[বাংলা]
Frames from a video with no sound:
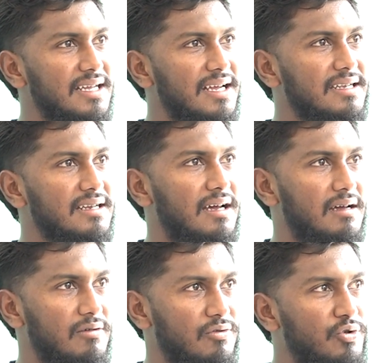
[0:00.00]
ক্রিকেট
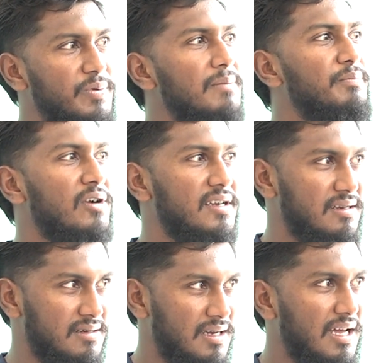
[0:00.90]
খুবই ইম্পর্ট্যান্ট
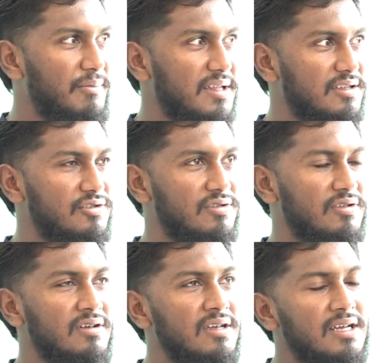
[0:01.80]
আমাদের জন্য
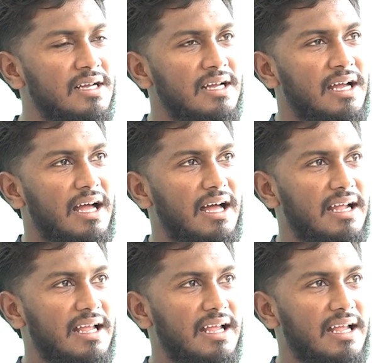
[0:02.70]
আর